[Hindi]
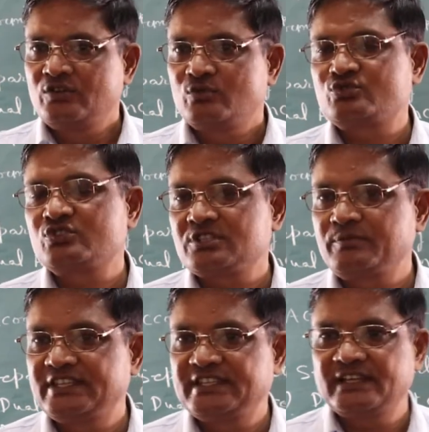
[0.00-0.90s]
उसको
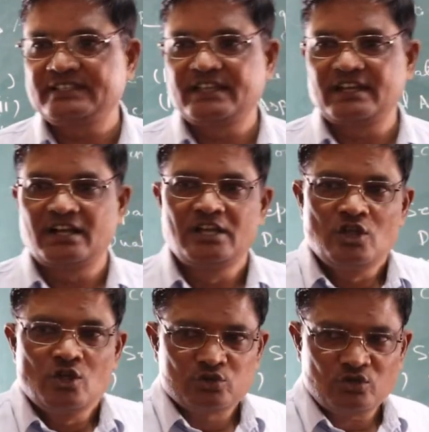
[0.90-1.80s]
सम्मिलित किया जाएगा
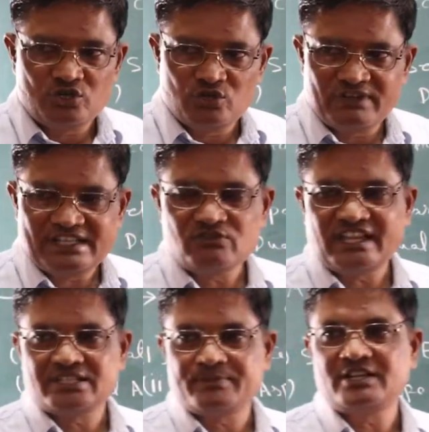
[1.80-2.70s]
तो ड्यूअल जो
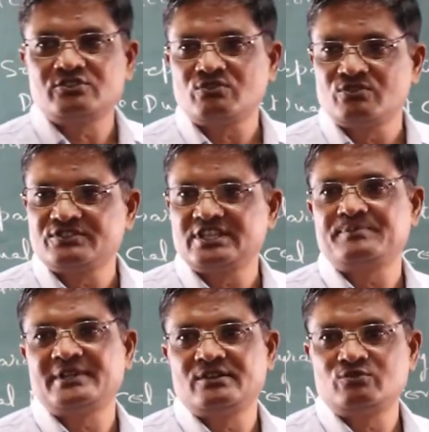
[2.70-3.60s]
एस्पेक्ट जो
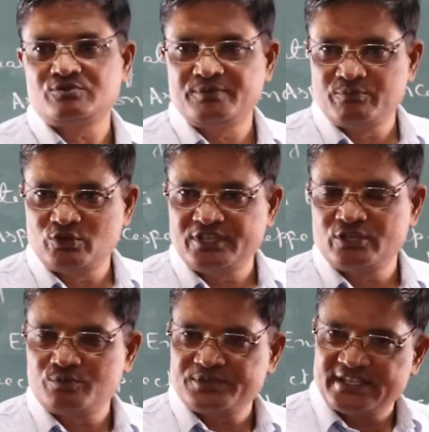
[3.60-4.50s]
कॉन्सेप्ट है उसमें मुख्य
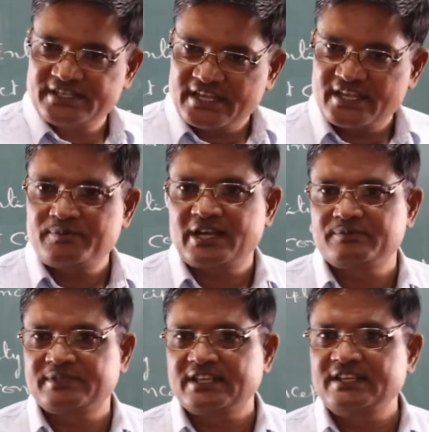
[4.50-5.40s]
रूप से यही बात
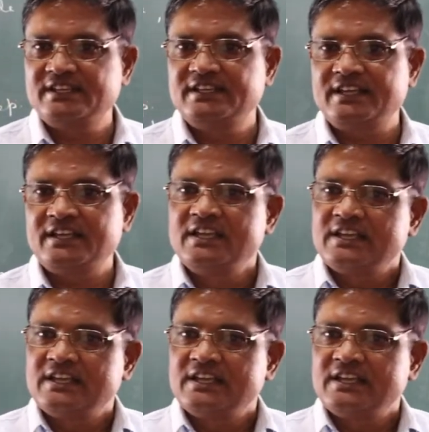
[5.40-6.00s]
बताई गई है